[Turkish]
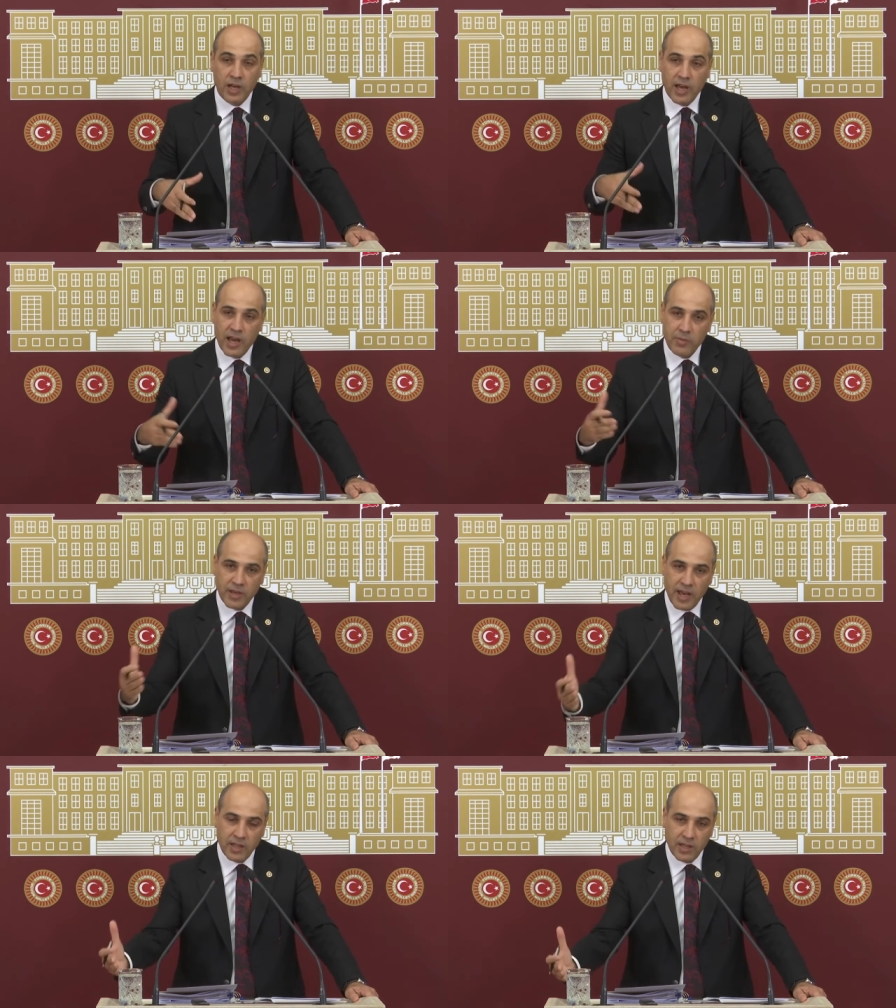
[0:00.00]
Hem
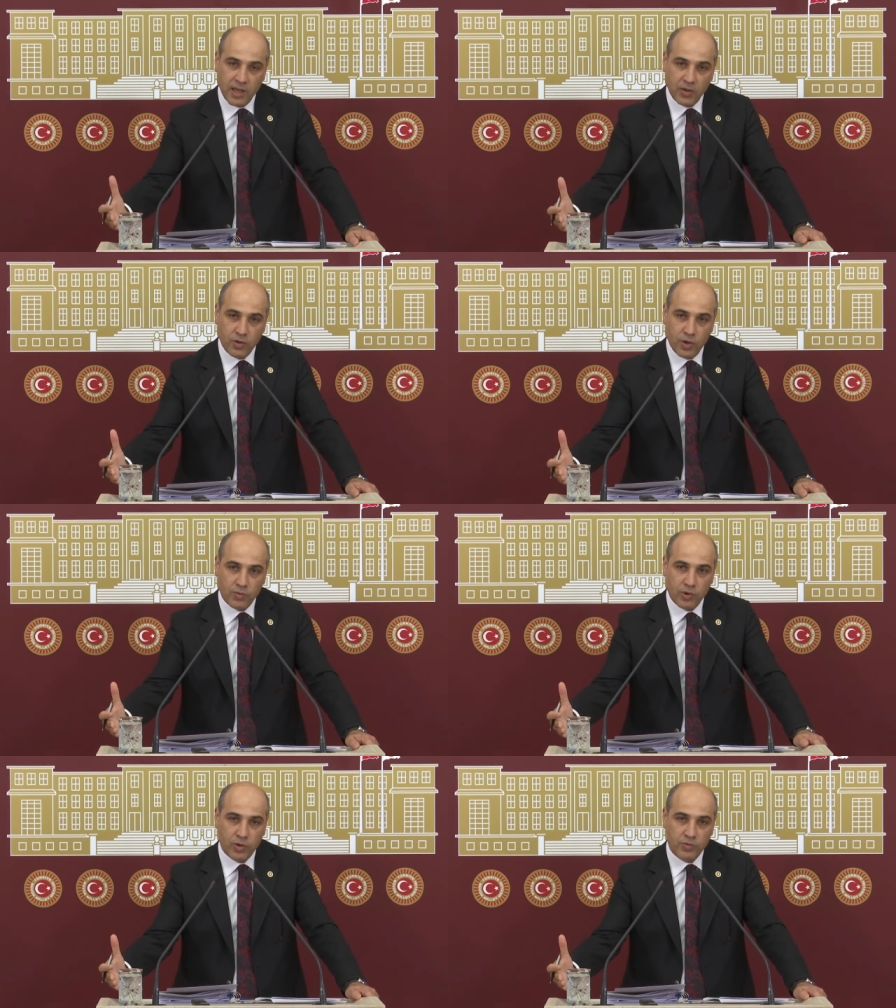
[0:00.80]
kendi getiriyor
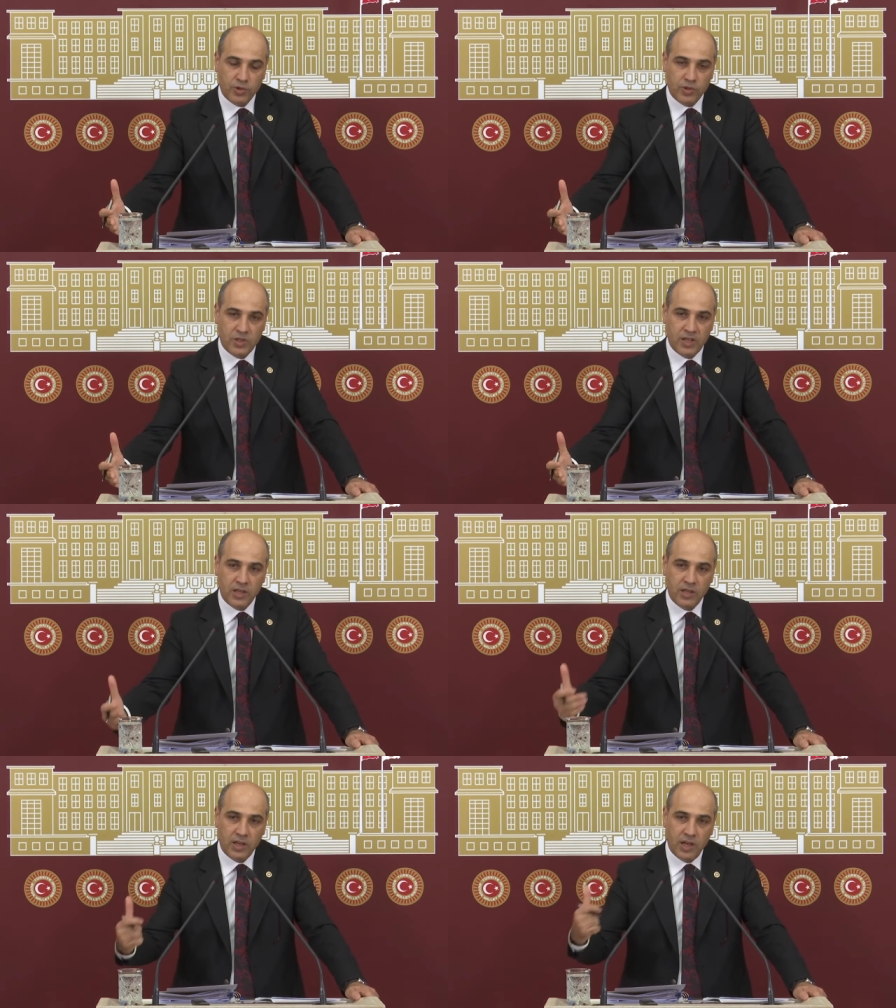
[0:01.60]
bu
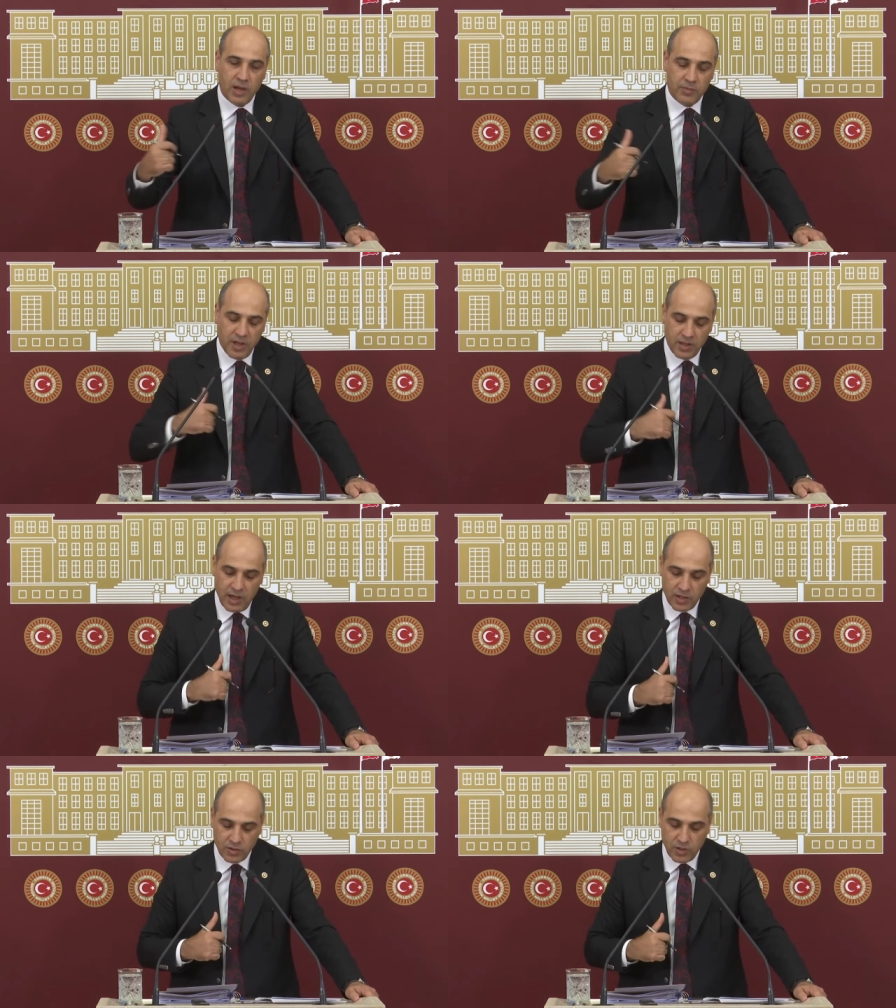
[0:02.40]
olumsuzlukları hem de
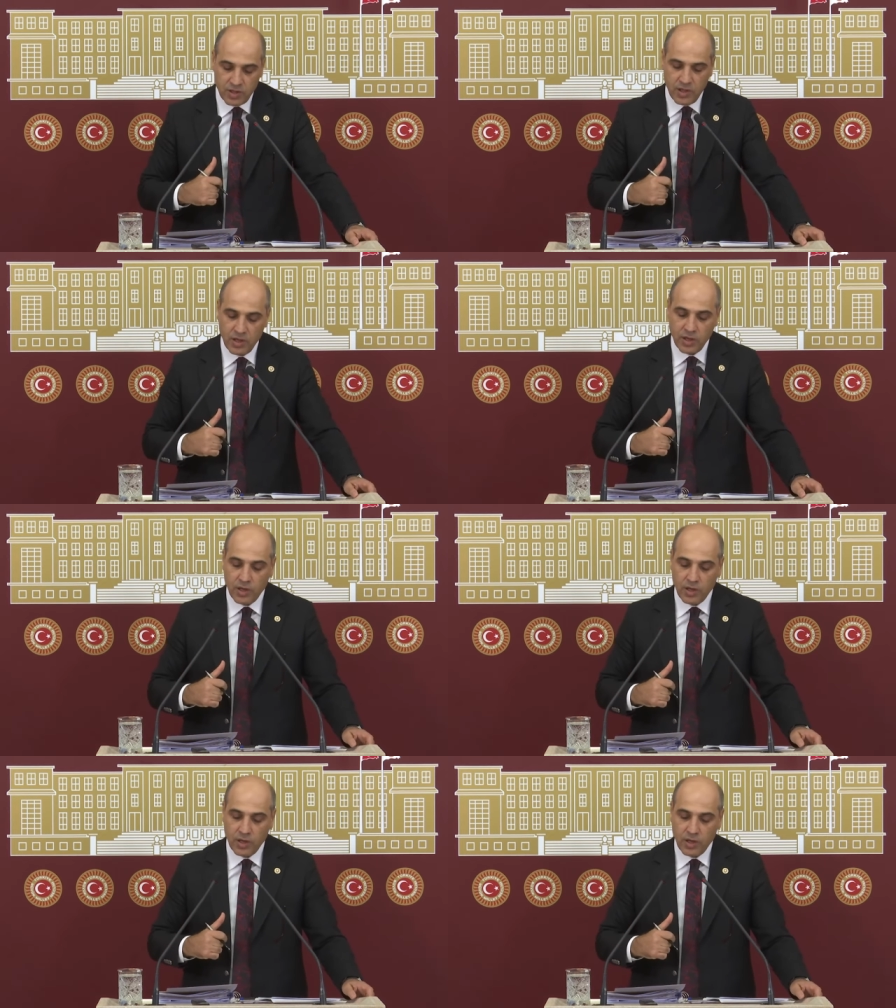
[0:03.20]
daha sonra da